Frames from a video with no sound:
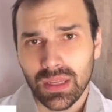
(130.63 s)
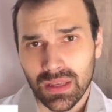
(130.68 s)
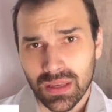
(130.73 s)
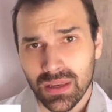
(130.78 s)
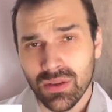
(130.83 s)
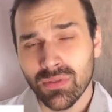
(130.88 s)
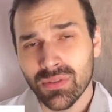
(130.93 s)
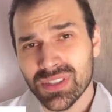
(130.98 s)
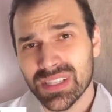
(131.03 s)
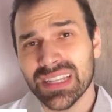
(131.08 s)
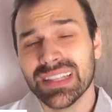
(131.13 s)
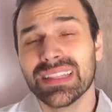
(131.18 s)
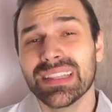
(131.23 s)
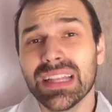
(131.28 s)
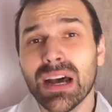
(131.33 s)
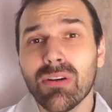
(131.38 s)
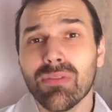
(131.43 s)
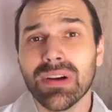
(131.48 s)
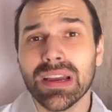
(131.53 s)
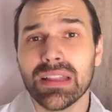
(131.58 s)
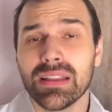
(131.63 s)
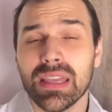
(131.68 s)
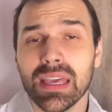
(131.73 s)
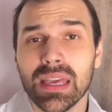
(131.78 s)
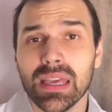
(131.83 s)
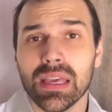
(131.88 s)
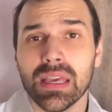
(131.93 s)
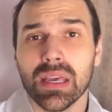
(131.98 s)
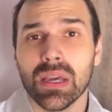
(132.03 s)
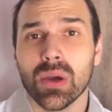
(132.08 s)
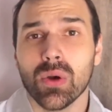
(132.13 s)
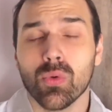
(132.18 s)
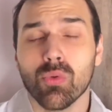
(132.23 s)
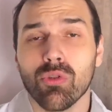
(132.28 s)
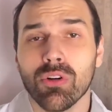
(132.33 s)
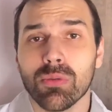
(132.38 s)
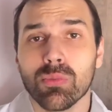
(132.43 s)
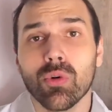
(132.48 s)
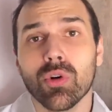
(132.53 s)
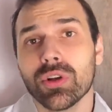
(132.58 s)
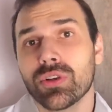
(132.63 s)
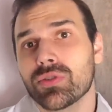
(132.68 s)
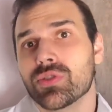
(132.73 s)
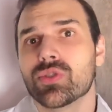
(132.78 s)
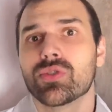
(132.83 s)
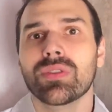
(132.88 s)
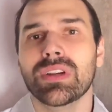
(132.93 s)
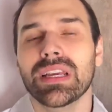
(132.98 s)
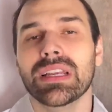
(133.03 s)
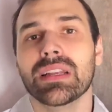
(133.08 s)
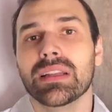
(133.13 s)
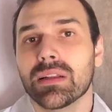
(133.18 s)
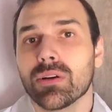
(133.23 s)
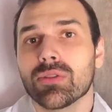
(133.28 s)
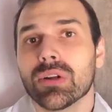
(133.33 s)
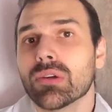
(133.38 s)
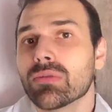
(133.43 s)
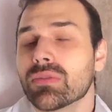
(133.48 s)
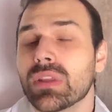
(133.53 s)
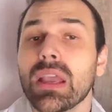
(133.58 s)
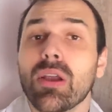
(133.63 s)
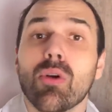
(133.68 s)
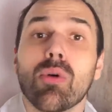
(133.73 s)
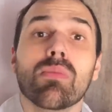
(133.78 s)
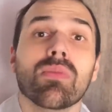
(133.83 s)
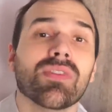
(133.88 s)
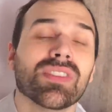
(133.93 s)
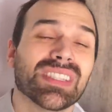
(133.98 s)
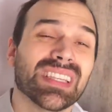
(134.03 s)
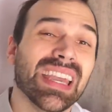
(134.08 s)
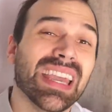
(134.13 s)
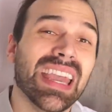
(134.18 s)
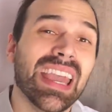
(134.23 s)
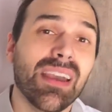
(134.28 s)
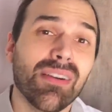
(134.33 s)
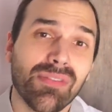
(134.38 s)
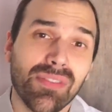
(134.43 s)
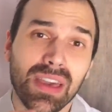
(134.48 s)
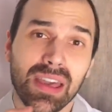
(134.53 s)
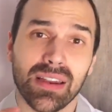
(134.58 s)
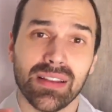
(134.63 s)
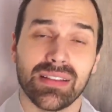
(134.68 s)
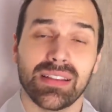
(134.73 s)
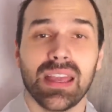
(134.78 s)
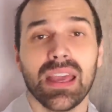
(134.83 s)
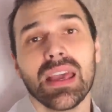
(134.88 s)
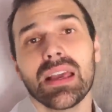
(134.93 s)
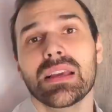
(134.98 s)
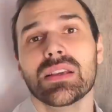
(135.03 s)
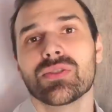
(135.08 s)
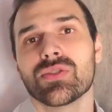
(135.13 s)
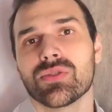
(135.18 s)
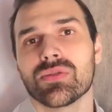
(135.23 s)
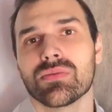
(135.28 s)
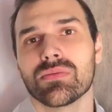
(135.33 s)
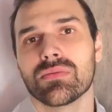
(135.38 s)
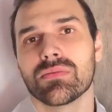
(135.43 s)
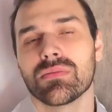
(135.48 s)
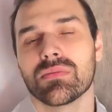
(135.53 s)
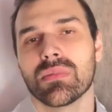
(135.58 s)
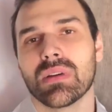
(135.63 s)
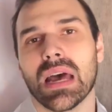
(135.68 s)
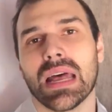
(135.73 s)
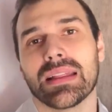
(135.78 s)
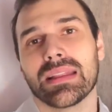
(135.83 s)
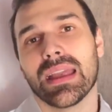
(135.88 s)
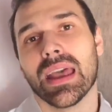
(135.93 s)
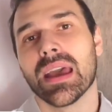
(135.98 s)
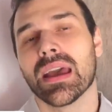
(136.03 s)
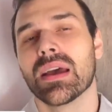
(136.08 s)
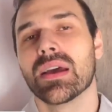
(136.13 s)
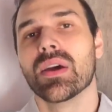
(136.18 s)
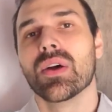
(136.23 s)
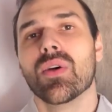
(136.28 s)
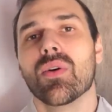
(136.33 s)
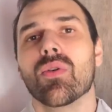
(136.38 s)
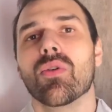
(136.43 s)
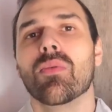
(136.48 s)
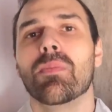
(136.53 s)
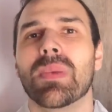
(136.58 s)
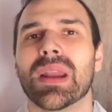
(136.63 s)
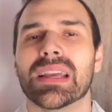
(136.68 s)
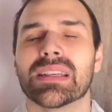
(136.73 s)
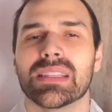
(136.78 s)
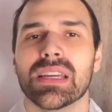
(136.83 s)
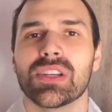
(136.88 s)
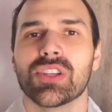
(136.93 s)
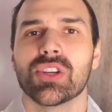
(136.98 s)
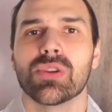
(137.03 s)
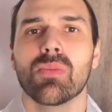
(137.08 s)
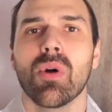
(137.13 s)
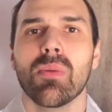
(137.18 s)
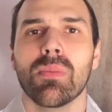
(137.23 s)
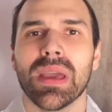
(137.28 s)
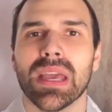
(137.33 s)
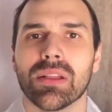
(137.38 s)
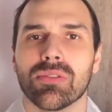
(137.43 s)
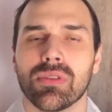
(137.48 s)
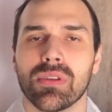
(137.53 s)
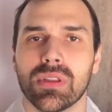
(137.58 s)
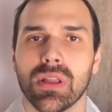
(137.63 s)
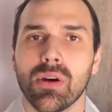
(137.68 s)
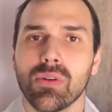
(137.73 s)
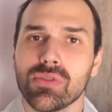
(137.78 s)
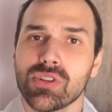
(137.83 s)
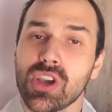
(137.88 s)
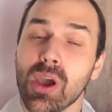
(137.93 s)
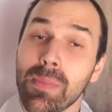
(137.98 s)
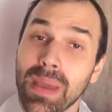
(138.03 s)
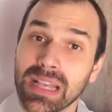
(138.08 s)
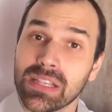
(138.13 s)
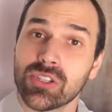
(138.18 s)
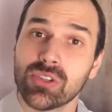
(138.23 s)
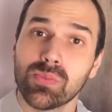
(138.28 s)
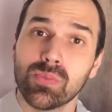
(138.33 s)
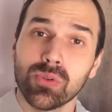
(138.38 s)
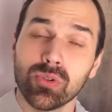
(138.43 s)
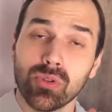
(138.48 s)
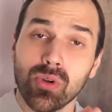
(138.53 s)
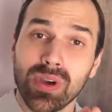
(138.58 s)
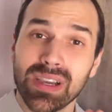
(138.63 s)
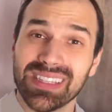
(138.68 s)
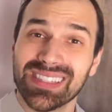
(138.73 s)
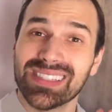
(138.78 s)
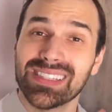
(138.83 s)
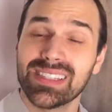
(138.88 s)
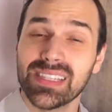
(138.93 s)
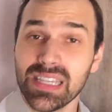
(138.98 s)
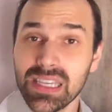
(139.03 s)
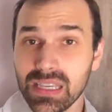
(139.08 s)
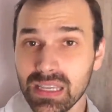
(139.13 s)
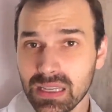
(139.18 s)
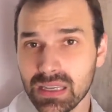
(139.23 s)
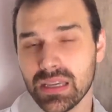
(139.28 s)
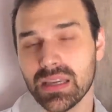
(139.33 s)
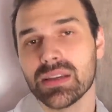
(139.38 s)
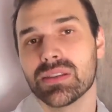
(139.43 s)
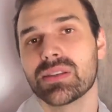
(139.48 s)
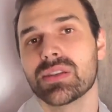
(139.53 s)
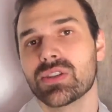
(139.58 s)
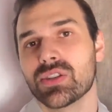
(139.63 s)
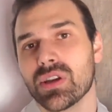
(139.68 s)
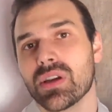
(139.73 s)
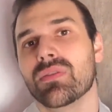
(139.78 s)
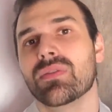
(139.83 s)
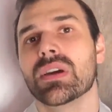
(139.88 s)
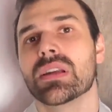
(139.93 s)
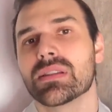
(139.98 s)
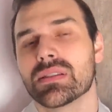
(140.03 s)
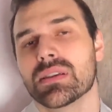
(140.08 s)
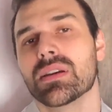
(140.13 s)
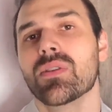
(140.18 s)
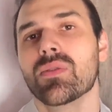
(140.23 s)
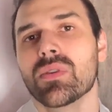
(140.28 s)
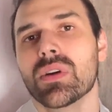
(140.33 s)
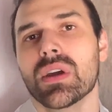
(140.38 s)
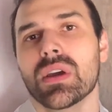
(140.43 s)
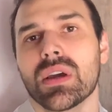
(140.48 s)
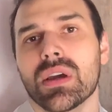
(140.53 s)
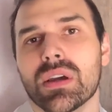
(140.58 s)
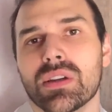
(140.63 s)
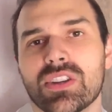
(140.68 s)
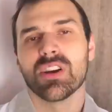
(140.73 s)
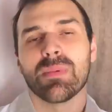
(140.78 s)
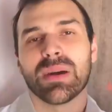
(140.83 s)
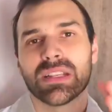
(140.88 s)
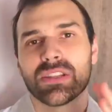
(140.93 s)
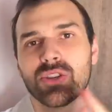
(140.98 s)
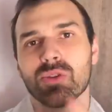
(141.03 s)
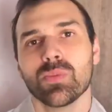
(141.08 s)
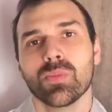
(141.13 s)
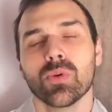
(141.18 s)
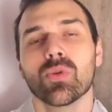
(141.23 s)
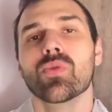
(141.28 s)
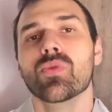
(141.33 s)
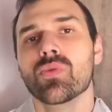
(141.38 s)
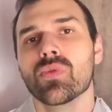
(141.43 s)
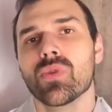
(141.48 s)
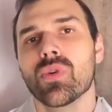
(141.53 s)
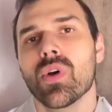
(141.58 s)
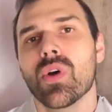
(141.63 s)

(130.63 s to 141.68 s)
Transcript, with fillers: e você não vai ter o hormônio insulina. Então não tem como você reverter isso até o presente momento. Então, diabetes tipo 2, sim, existe reversão. Diabetes tipo 1